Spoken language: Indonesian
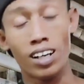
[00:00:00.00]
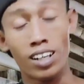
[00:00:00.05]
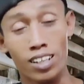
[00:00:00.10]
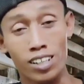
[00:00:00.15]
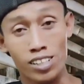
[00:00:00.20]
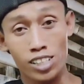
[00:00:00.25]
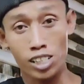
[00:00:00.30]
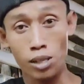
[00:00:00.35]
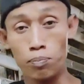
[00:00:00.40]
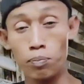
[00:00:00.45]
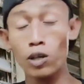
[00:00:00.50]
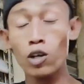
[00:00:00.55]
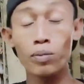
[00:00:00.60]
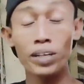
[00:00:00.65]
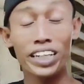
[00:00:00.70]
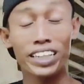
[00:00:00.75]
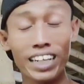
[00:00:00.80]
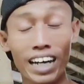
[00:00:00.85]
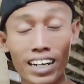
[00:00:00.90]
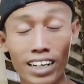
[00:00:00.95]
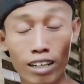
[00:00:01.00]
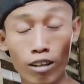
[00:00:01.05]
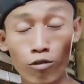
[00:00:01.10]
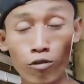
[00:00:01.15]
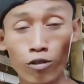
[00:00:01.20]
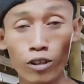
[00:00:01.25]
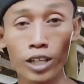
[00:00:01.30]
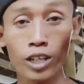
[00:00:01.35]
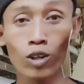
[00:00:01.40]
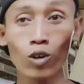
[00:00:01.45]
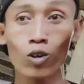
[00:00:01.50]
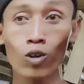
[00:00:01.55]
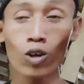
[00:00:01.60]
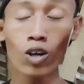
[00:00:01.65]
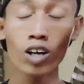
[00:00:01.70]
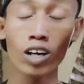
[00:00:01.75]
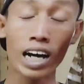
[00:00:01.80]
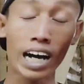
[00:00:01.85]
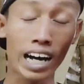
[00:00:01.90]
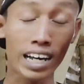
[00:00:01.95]
Sebelum kita review
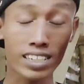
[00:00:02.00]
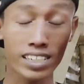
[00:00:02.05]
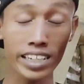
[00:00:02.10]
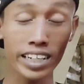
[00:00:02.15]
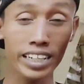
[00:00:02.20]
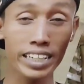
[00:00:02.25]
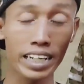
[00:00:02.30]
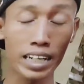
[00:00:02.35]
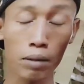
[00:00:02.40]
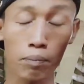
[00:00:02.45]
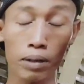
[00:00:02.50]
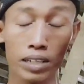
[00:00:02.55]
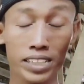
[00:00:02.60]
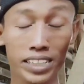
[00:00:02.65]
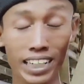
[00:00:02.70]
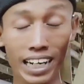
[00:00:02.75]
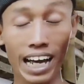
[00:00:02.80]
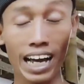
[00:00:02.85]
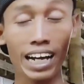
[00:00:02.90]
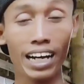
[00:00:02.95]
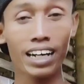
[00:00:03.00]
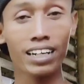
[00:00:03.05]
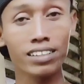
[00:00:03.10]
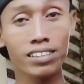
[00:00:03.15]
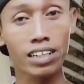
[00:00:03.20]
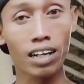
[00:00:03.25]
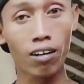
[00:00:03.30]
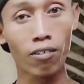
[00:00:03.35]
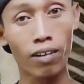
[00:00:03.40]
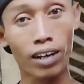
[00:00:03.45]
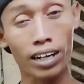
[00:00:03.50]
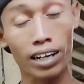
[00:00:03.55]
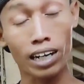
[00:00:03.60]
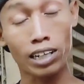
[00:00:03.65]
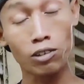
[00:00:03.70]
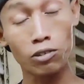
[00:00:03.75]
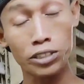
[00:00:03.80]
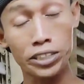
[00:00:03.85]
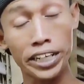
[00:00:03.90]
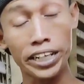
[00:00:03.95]
hasil dari persilangan Jawa
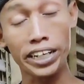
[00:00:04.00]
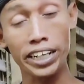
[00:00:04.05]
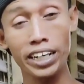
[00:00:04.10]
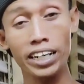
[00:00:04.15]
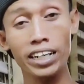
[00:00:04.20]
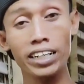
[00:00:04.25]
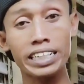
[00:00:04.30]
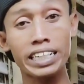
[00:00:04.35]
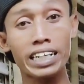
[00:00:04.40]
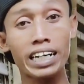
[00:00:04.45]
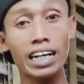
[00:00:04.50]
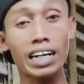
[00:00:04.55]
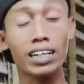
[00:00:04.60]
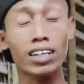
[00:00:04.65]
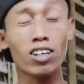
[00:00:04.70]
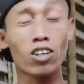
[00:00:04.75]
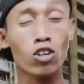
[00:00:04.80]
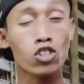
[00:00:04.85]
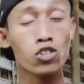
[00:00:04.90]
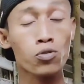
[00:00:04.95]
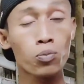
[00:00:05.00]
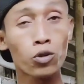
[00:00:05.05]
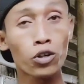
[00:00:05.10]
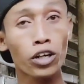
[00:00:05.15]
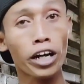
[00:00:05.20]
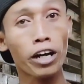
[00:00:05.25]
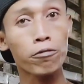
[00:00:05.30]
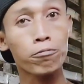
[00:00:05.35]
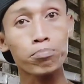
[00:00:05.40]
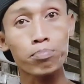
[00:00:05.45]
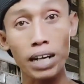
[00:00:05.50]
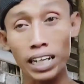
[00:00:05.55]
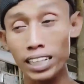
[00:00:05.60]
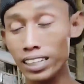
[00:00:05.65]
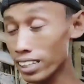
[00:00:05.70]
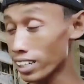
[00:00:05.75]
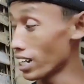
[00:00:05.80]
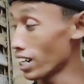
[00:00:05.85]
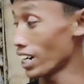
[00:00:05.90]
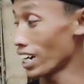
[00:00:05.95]
Randu Dere dengan cross F4
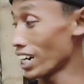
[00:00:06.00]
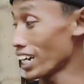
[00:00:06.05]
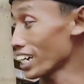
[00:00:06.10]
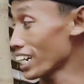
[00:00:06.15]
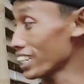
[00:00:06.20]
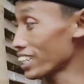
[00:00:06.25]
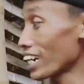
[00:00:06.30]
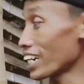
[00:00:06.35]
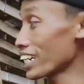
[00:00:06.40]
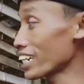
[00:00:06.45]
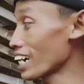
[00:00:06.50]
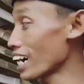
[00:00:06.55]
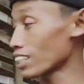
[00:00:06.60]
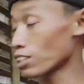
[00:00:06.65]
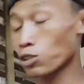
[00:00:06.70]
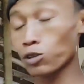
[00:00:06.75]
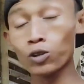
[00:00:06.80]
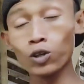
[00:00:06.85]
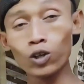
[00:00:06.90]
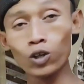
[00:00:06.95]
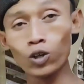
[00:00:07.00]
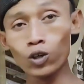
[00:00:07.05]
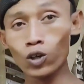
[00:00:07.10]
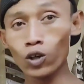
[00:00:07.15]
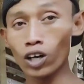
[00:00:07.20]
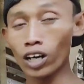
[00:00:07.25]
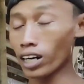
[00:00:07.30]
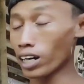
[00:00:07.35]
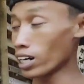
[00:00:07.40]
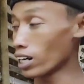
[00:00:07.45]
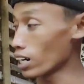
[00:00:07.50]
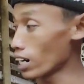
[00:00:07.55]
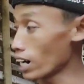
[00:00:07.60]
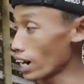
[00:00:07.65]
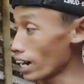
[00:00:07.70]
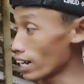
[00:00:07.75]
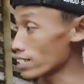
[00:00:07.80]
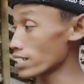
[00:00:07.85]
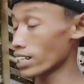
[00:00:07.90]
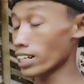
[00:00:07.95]
Kita lihat dulu uh,
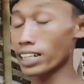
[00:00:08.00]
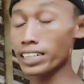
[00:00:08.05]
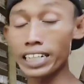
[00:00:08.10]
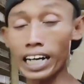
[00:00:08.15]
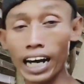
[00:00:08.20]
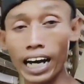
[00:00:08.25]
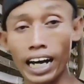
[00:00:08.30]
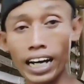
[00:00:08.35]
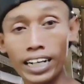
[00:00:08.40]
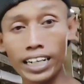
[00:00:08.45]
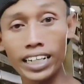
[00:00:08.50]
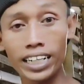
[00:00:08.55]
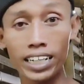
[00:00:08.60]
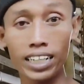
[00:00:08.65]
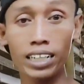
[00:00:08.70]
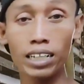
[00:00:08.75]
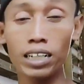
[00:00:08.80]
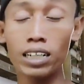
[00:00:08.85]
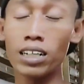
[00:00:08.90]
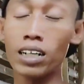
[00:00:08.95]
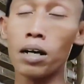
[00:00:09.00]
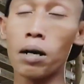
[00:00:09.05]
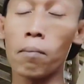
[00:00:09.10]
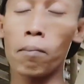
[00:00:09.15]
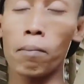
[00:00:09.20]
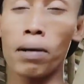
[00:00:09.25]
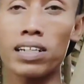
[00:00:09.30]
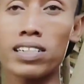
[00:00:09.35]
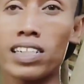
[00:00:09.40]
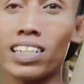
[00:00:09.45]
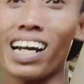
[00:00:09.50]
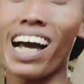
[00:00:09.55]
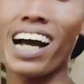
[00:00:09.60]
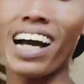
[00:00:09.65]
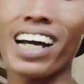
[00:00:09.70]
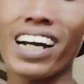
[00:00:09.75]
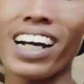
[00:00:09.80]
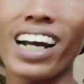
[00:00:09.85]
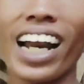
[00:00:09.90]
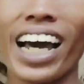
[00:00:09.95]
hasil dari
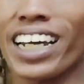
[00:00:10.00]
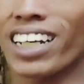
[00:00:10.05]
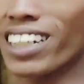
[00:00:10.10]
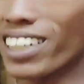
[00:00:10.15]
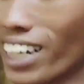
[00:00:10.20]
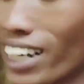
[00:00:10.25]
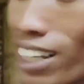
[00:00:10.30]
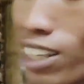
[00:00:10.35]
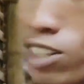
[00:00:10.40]
persilangan lainnya